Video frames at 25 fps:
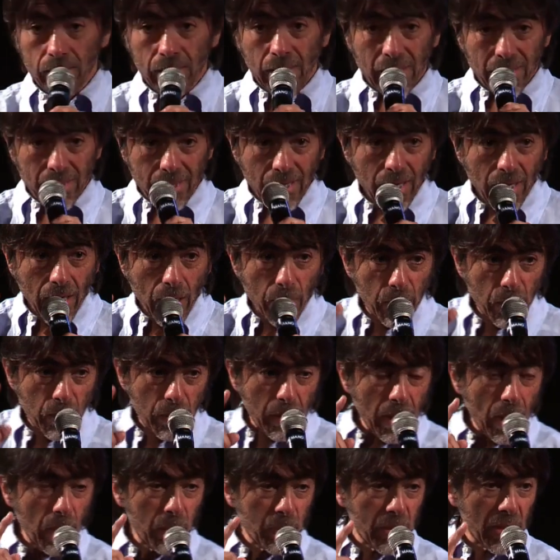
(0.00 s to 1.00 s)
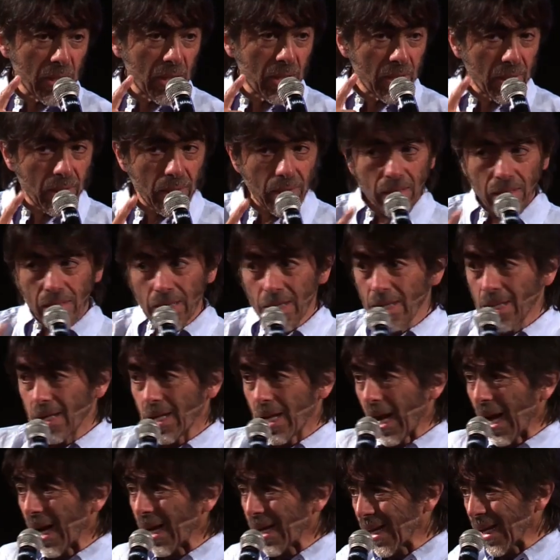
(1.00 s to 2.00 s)
que tire la primera piedra
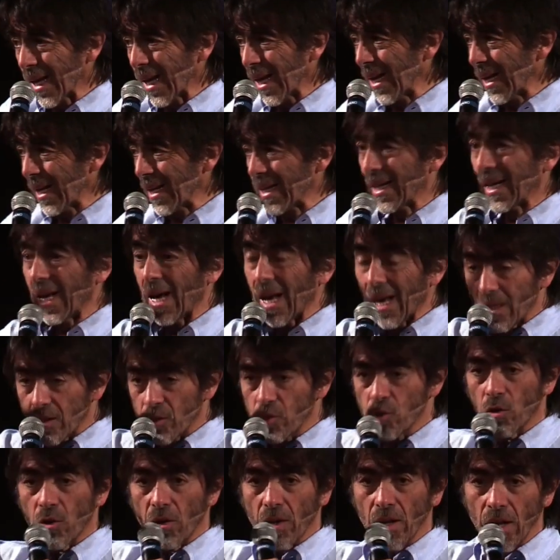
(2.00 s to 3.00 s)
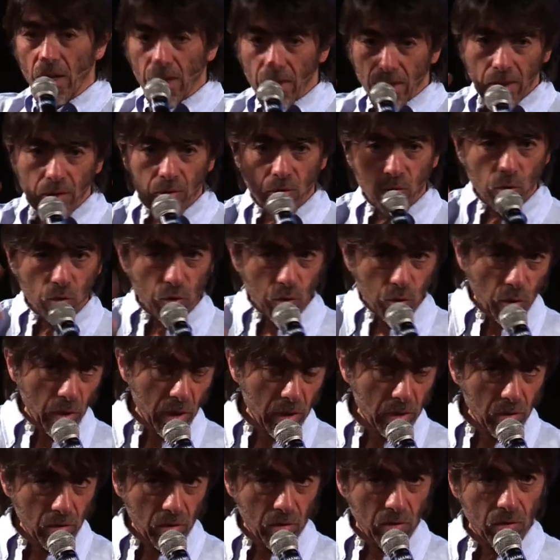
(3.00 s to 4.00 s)
aquel que ha hecho realidad sus
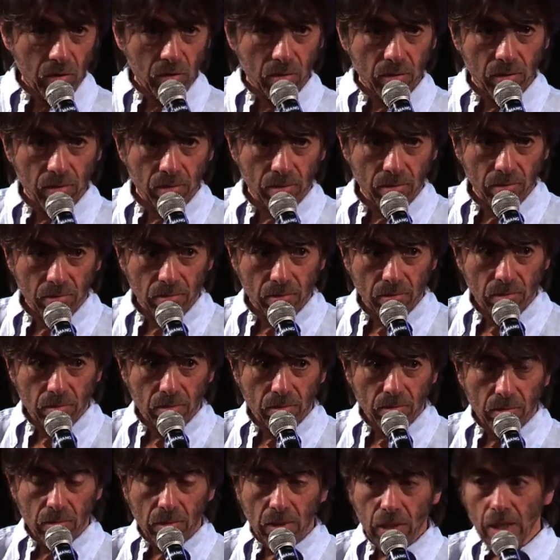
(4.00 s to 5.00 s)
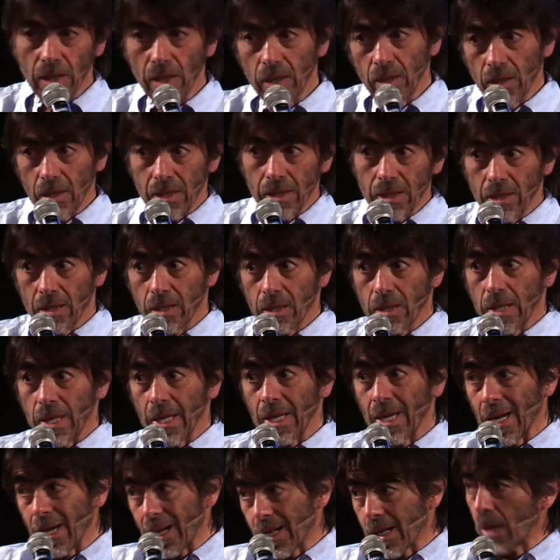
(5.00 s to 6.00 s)
sueños y
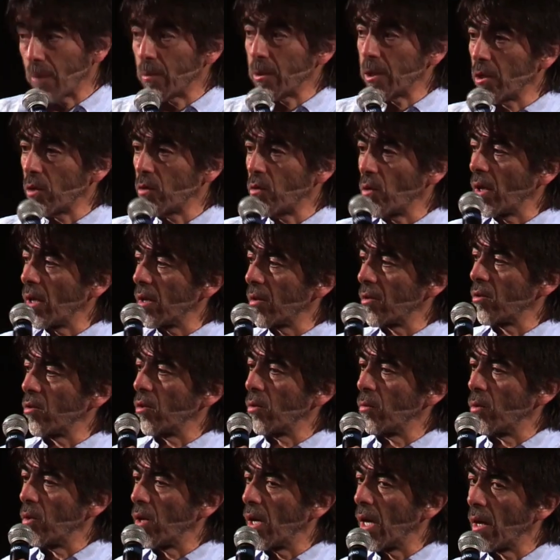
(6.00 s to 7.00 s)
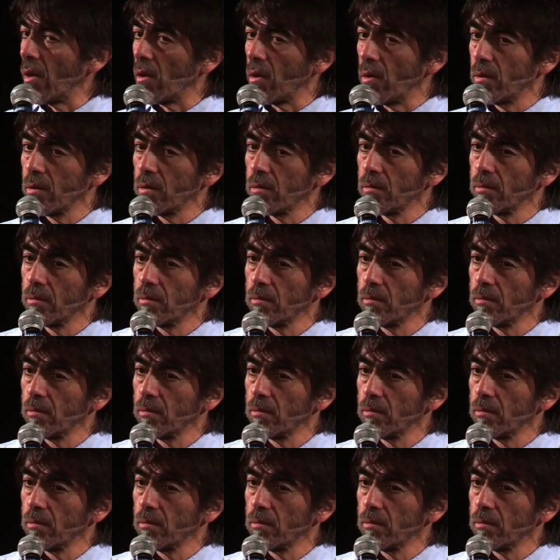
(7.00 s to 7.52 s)
en el camino no haya sido bulleado.